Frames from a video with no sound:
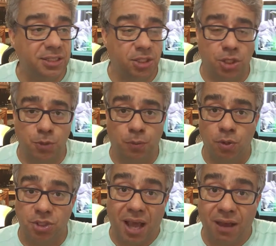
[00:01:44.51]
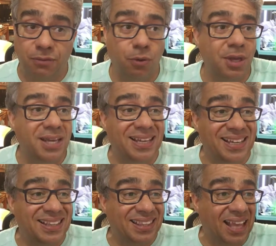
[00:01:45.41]
que seja responsável e
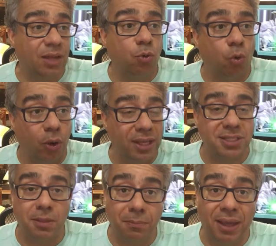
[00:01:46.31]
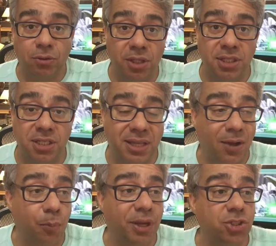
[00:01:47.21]
que tenha o conhecimento
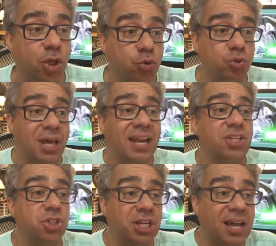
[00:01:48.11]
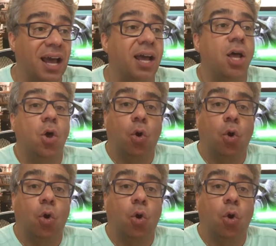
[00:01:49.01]
necessário para te ajudar a chegar